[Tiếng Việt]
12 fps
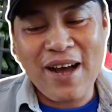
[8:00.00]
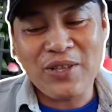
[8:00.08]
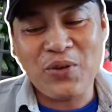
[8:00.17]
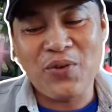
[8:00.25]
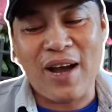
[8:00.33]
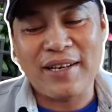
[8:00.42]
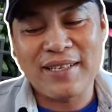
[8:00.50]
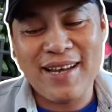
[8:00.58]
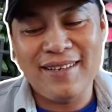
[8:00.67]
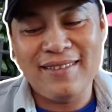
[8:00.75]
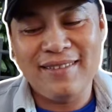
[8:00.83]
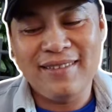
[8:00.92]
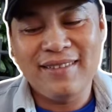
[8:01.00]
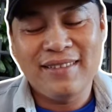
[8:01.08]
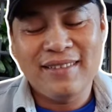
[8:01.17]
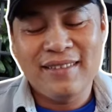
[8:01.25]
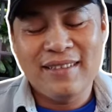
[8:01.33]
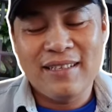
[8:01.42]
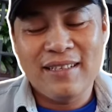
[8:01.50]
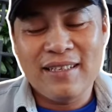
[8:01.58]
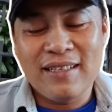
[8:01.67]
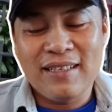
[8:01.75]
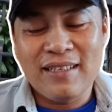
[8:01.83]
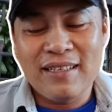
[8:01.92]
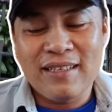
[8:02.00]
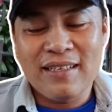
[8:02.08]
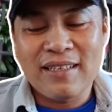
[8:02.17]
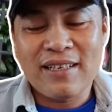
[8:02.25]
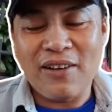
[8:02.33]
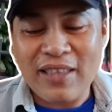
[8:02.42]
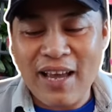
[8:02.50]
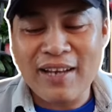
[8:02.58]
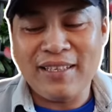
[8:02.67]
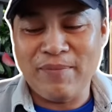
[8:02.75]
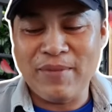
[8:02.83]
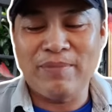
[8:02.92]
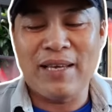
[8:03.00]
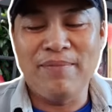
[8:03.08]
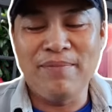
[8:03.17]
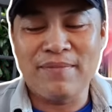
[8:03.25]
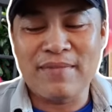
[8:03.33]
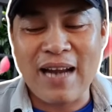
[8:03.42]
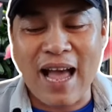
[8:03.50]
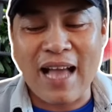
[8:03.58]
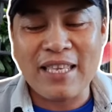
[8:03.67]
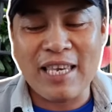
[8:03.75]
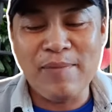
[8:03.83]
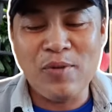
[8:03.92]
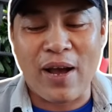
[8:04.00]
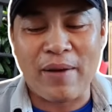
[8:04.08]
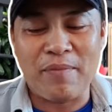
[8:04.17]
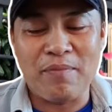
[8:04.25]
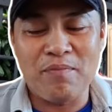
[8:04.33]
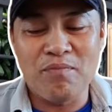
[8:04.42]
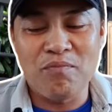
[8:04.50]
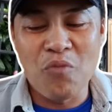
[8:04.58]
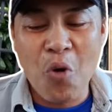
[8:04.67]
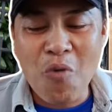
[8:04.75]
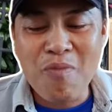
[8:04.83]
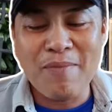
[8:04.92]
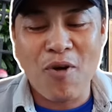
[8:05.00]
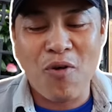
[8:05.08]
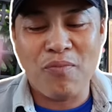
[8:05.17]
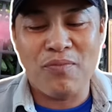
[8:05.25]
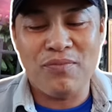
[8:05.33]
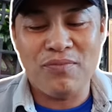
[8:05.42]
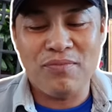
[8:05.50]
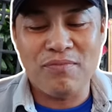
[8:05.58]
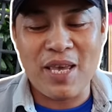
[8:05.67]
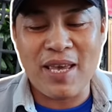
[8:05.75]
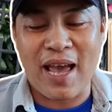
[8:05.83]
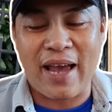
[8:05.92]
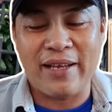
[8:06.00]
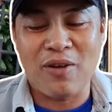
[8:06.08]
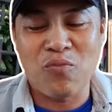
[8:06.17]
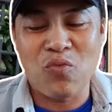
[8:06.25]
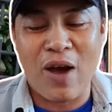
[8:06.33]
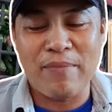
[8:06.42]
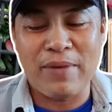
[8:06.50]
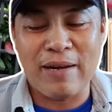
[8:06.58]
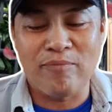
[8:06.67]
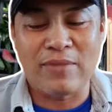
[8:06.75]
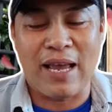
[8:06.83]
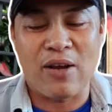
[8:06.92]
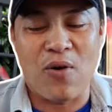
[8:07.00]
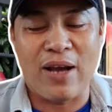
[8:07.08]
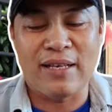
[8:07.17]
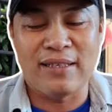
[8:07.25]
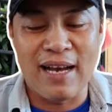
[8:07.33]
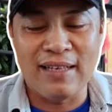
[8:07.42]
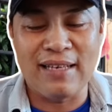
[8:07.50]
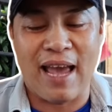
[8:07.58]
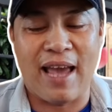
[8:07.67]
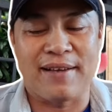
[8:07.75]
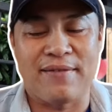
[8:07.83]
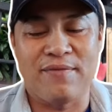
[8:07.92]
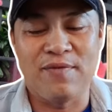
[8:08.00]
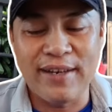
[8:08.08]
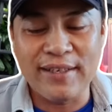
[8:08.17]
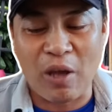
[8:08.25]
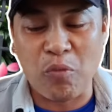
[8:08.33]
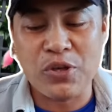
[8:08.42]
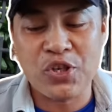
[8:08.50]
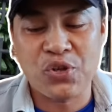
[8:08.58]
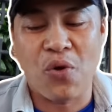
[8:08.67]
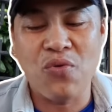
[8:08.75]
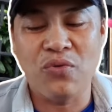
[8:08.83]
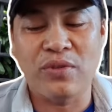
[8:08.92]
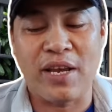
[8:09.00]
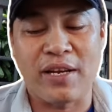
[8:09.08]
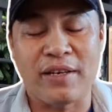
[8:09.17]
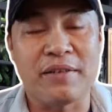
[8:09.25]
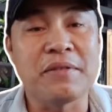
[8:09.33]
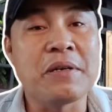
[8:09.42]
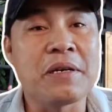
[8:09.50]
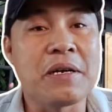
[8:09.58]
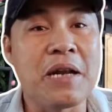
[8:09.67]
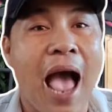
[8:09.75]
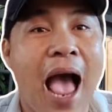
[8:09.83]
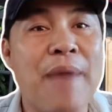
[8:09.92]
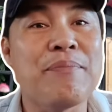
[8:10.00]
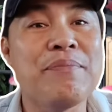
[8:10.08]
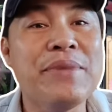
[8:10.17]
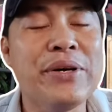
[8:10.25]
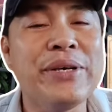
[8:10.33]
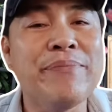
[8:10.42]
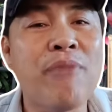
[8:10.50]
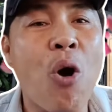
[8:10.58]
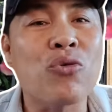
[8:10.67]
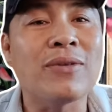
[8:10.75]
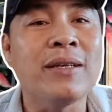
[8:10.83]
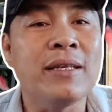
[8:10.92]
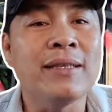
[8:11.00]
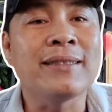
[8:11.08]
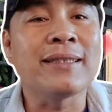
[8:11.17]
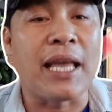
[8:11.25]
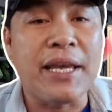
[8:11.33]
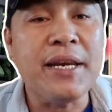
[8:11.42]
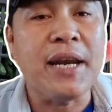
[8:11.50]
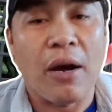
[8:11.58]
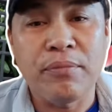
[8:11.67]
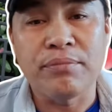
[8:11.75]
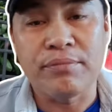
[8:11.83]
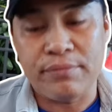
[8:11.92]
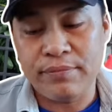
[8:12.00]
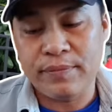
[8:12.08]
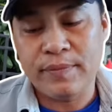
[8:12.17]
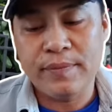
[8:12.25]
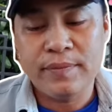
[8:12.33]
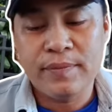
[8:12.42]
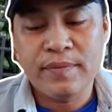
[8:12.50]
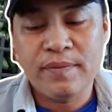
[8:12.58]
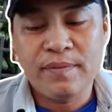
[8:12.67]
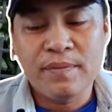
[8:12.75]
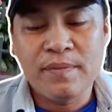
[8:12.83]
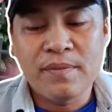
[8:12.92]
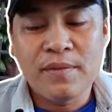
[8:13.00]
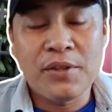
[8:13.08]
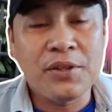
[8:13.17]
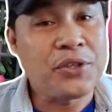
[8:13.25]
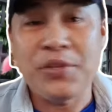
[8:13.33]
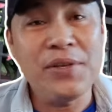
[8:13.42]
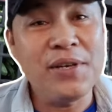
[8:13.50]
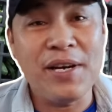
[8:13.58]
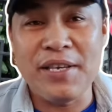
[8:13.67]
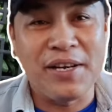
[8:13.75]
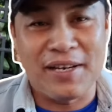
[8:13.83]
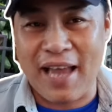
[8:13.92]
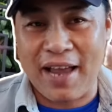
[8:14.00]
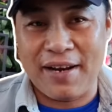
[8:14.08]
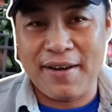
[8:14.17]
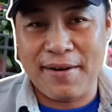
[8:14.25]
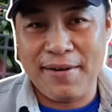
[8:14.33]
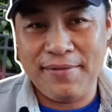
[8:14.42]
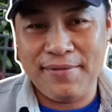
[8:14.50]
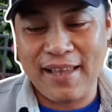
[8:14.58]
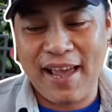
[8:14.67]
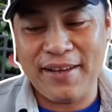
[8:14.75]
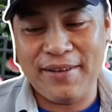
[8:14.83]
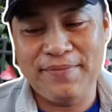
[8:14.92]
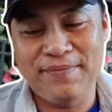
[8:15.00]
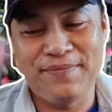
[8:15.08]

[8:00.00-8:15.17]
với thủ đoạn trên có tên chấm chấm chấm đã chiếm đoạt 41 bị hại thông qua 15 tài khoản ngân hàng với tổng số tiền là 11 tỷ đồng. Chưa dừng lại ở đó nha.